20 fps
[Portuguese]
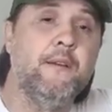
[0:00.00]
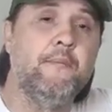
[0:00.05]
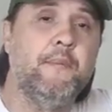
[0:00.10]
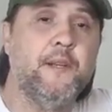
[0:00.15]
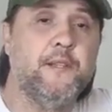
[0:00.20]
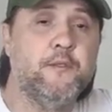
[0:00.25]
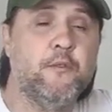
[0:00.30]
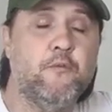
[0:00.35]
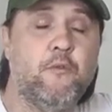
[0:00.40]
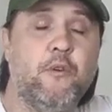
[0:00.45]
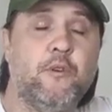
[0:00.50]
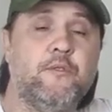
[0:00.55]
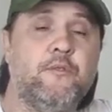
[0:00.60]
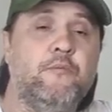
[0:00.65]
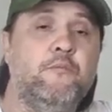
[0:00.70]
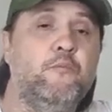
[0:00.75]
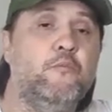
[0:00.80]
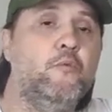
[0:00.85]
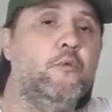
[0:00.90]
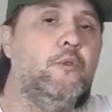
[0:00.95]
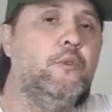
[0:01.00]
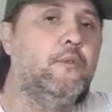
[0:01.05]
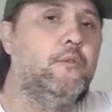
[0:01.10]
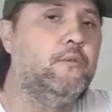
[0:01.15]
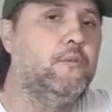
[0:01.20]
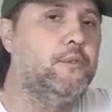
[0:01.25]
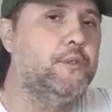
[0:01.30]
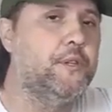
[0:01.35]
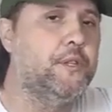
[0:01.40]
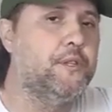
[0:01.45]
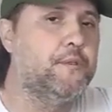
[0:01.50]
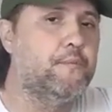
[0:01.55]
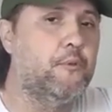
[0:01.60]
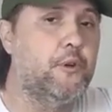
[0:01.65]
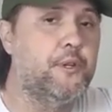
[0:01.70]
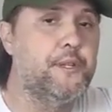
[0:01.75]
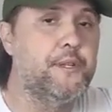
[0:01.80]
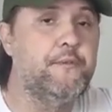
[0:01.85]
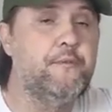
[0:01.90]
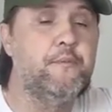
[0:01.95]
mas eu gosto muito do tiro
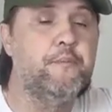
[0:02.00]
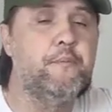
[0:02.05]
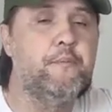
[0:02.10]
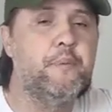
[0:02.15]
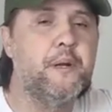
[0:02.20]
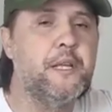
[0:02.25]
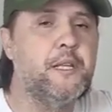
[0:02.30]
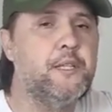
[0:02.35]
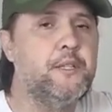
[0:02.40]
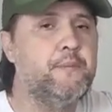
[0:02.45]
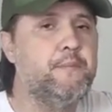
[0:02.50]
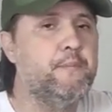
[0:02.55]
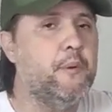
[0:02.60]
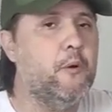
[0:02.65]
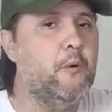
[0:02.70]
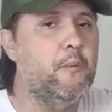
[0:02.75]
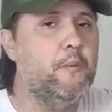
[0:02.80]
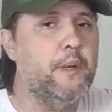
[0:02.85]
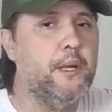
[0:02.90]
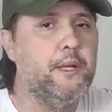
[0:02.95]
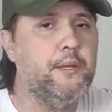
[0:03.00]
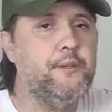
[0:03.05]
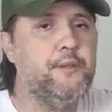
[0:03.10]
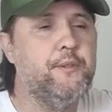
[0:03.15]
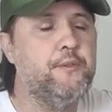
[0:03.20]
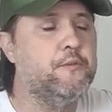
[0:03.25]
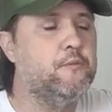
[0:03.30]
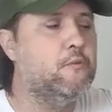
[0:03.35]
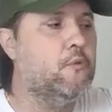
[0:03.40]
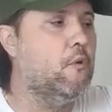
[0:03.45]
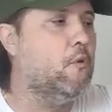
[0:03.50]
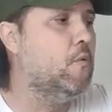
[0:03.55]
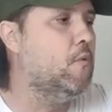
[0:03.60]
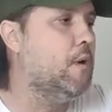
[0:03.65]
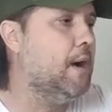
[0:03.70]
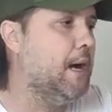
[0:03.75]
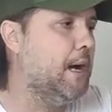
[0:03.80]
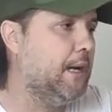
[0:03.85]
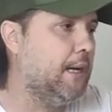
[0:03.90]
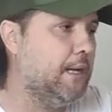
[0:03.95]
esportivo, principalmente
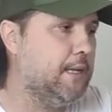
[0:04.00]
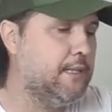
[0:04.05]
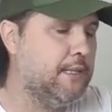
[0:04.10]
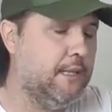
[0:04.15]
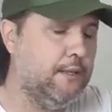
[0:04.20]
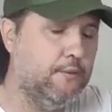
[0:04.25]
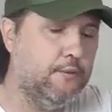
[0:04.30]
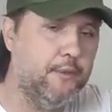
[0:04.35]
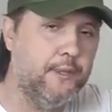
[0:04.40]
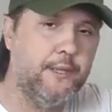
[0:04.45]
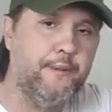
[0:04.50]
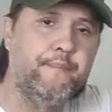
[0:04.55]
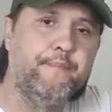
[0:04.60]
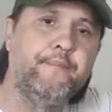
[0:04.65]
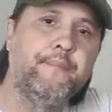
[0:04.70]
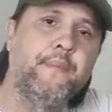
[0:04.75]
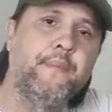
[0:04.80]
com a caçadora.